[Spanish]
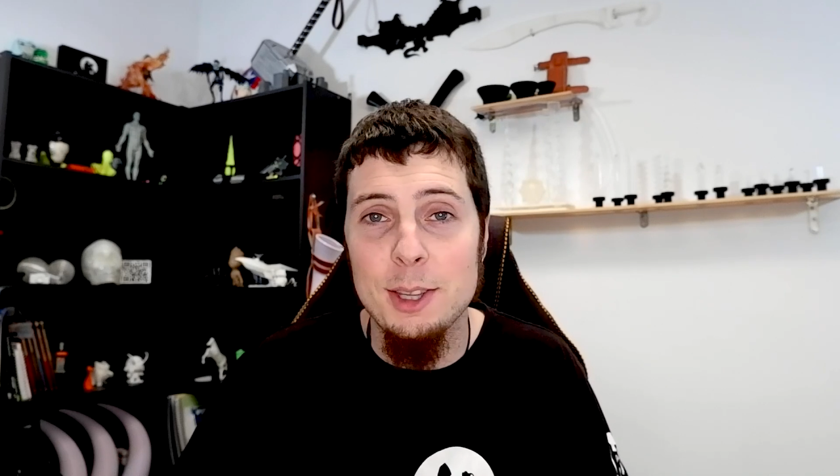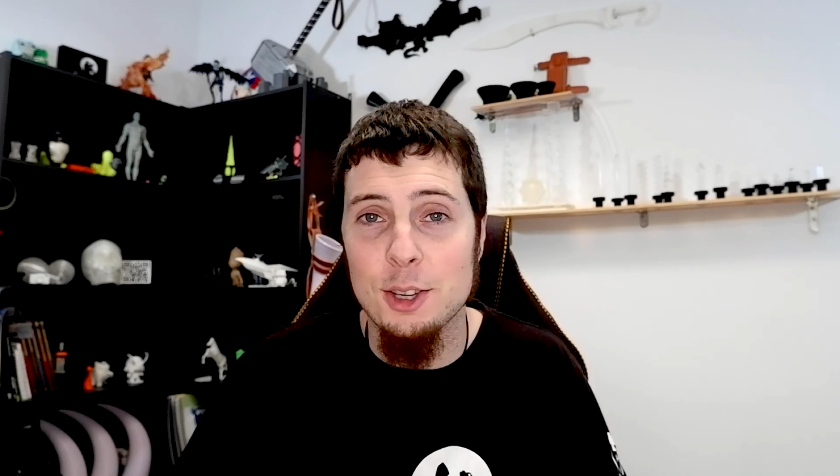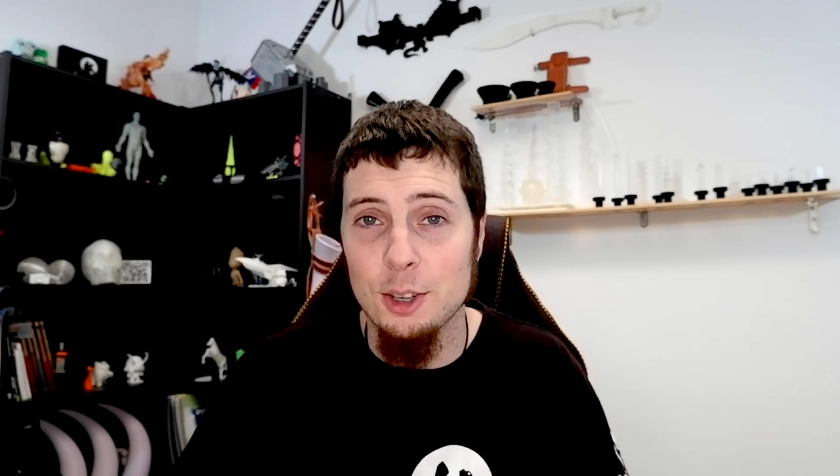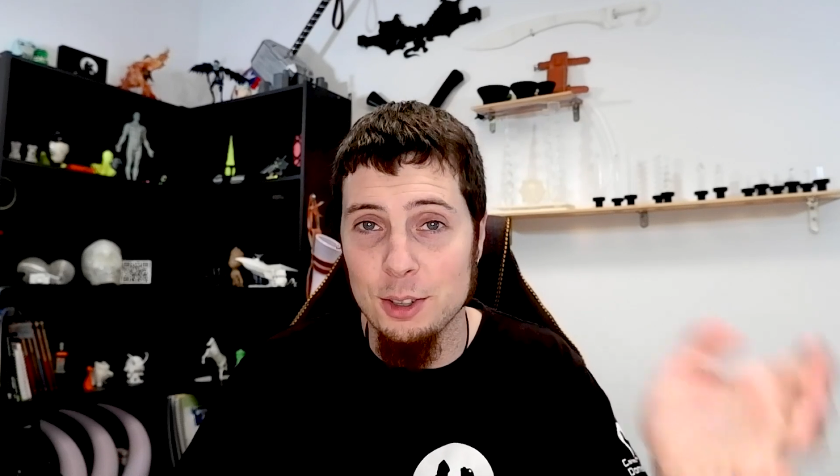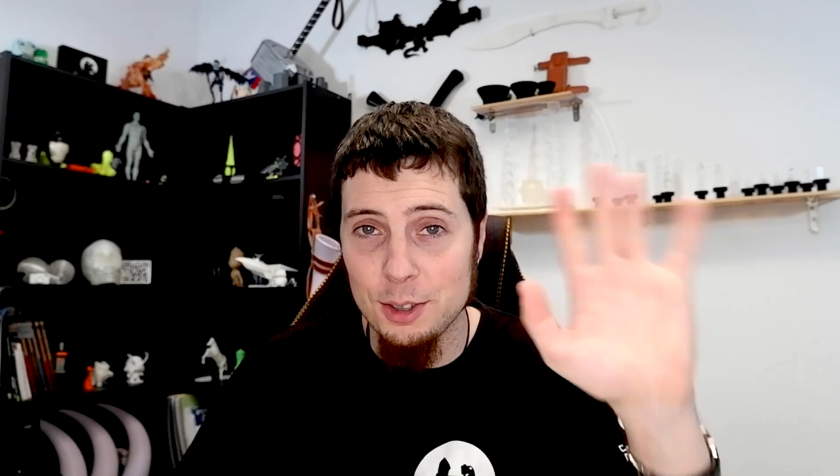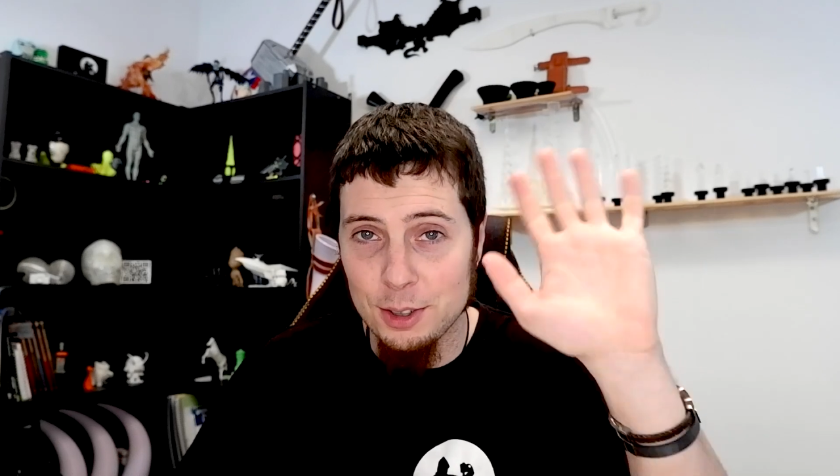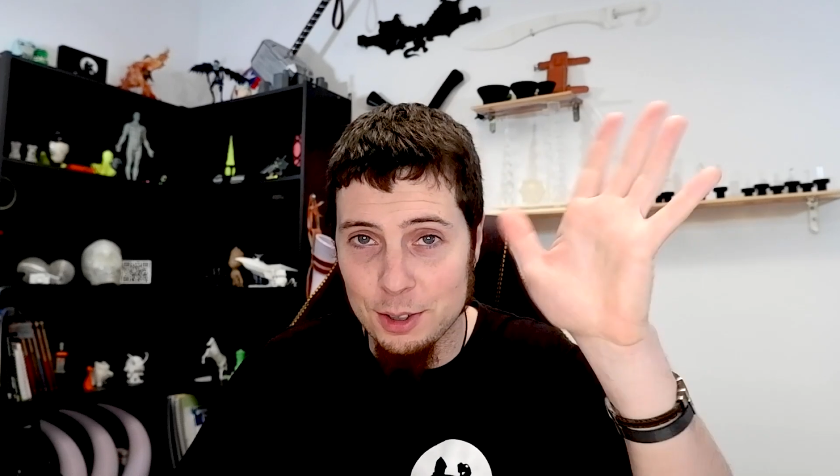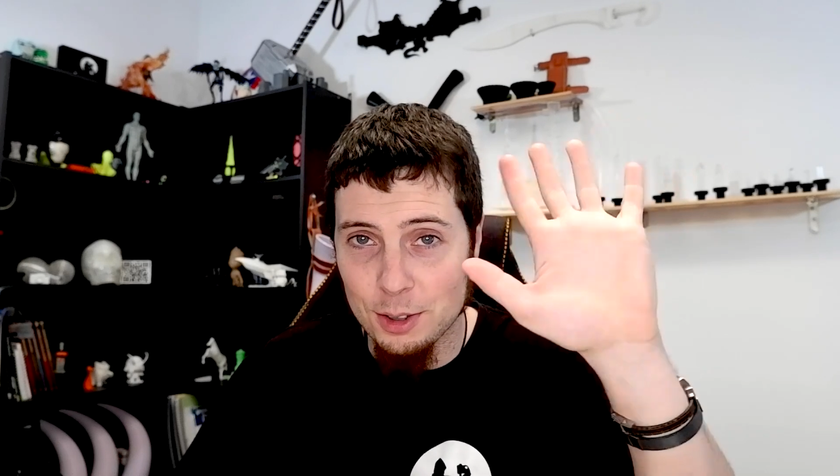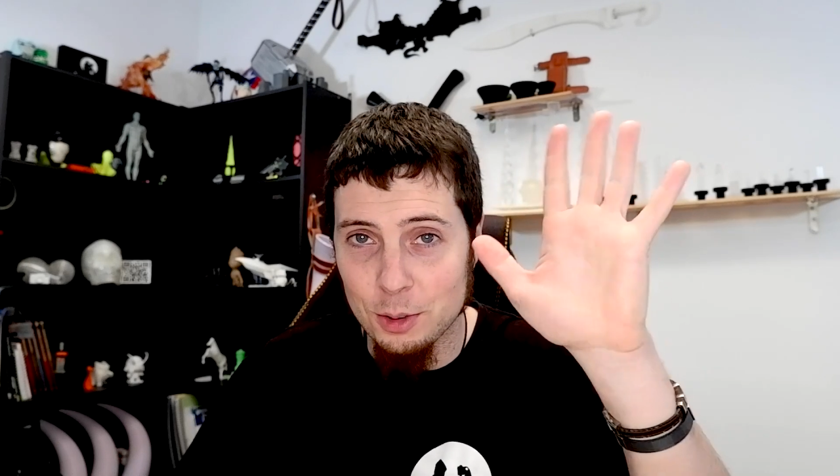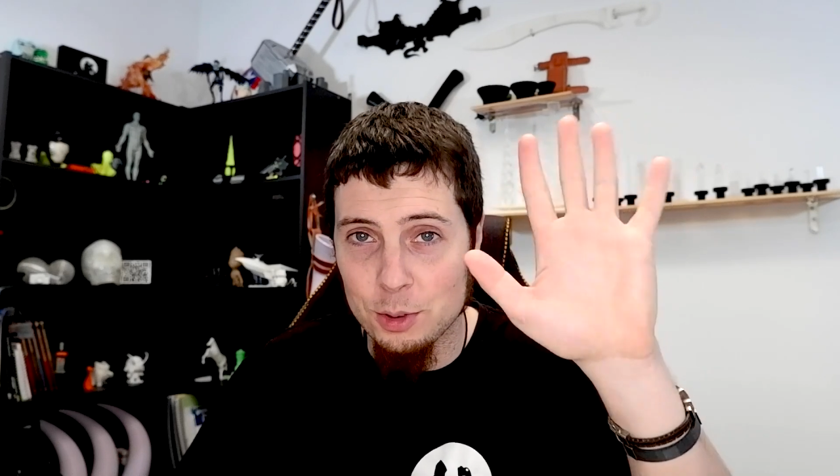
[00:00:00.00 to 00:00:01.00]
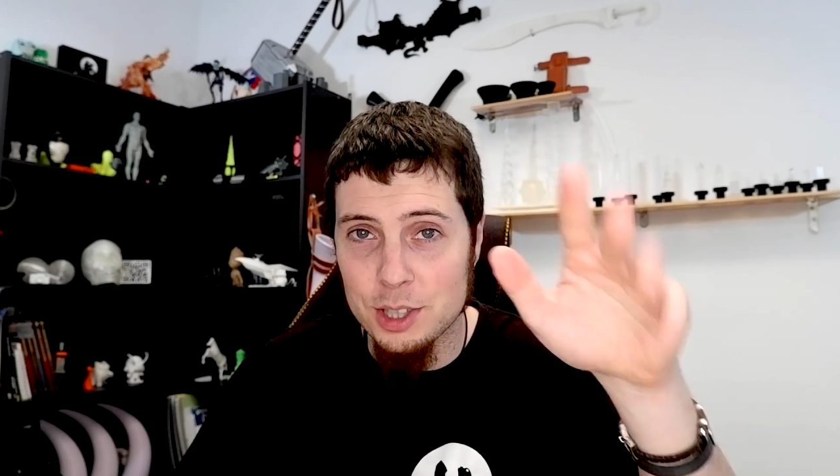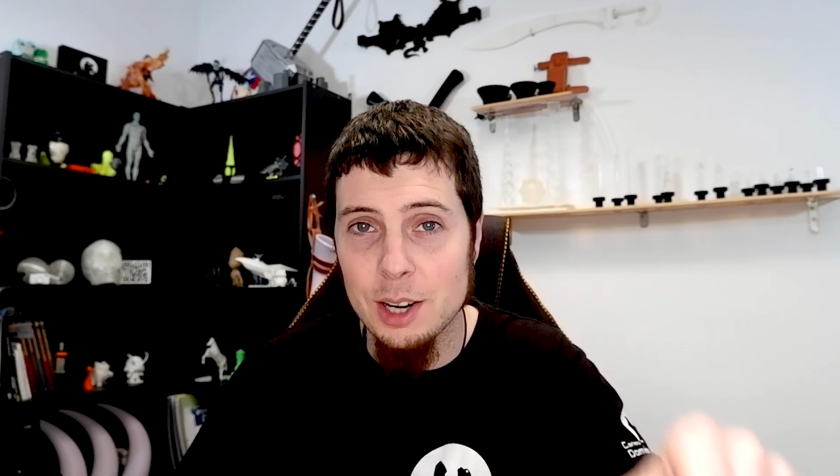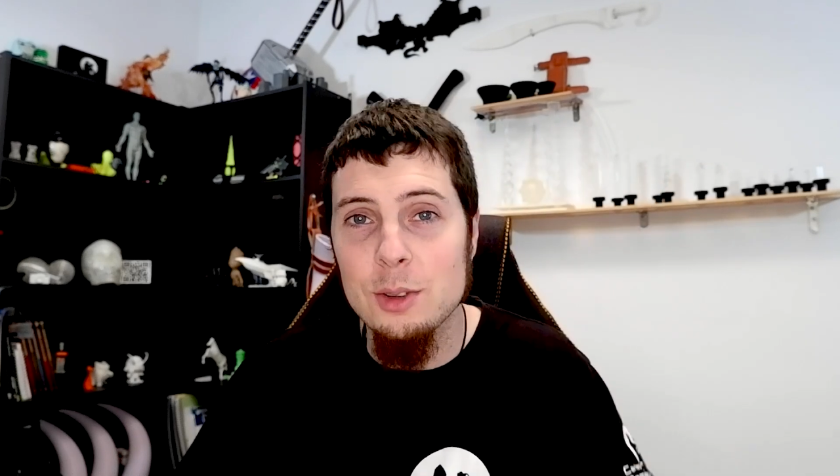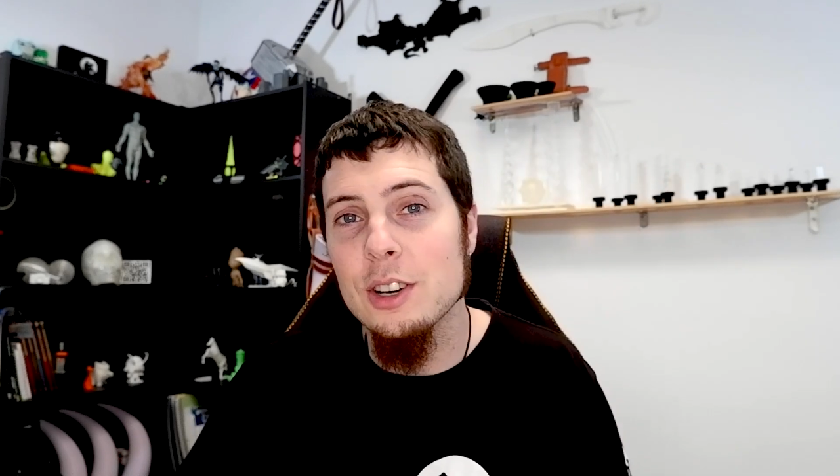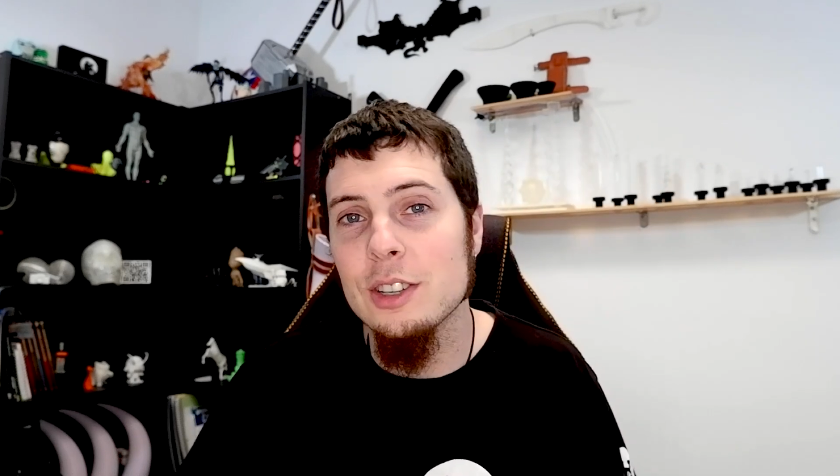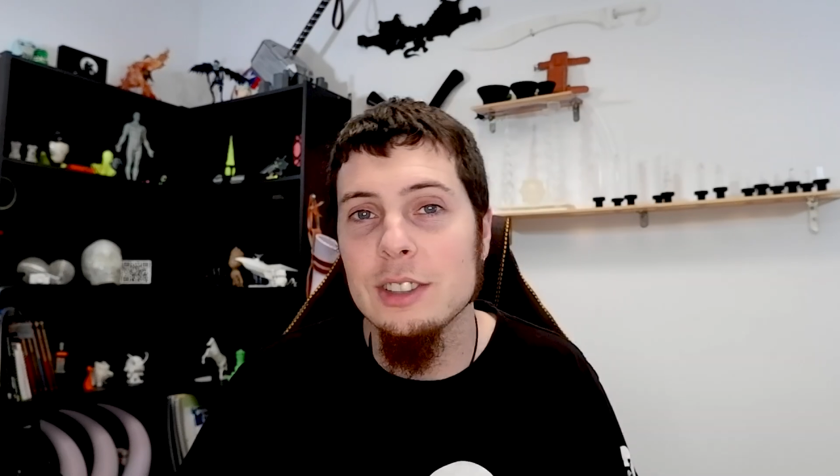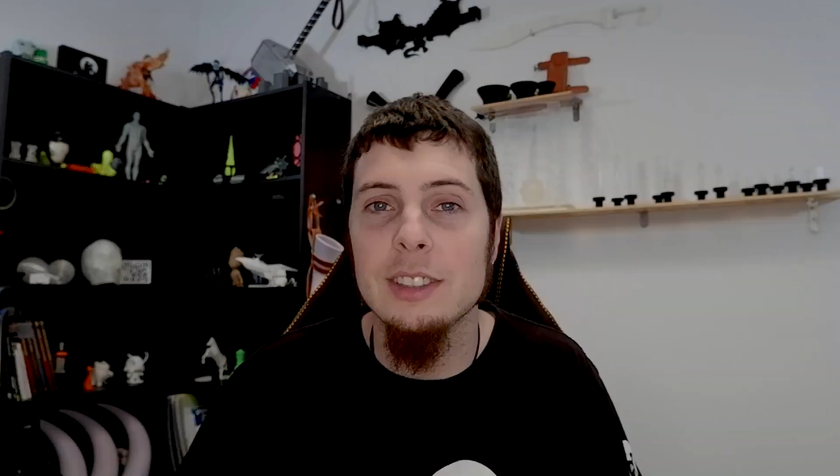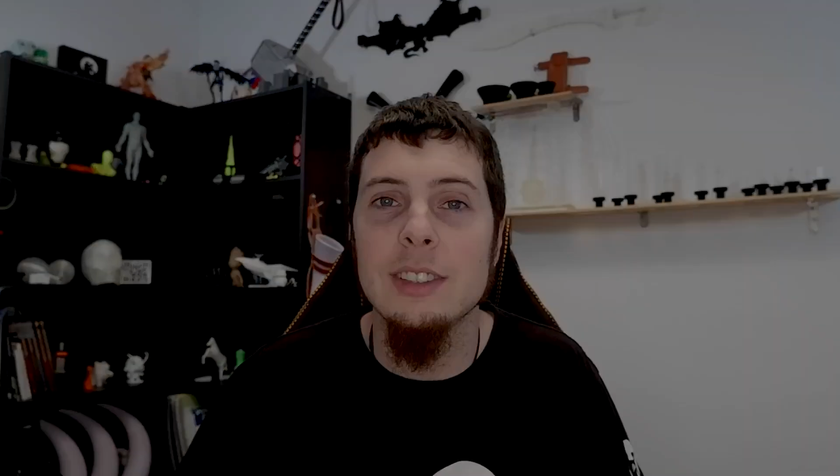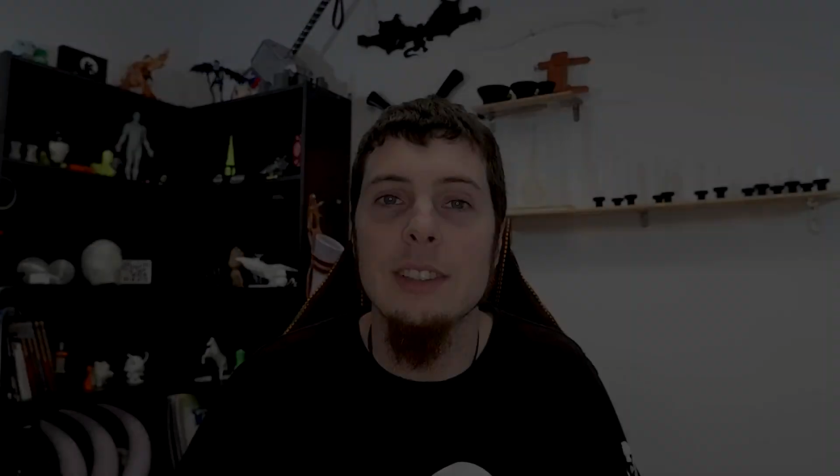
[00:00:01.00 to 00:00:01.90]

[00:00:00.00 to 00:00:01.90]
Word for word: vídeo. ¡Un saludo!